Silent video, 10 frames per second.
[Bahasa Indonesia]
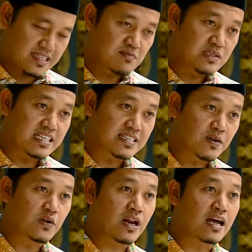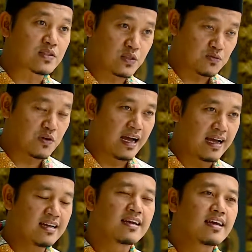kita menjadi orang
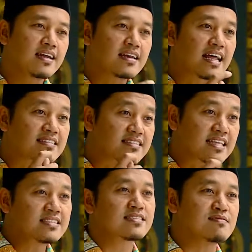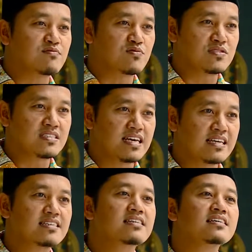tua, lantas
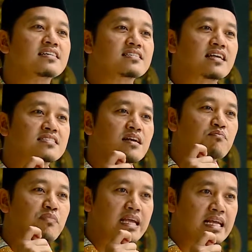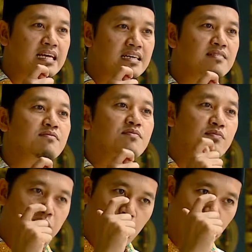kemudian kita sampaikan
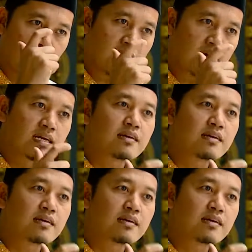bahwa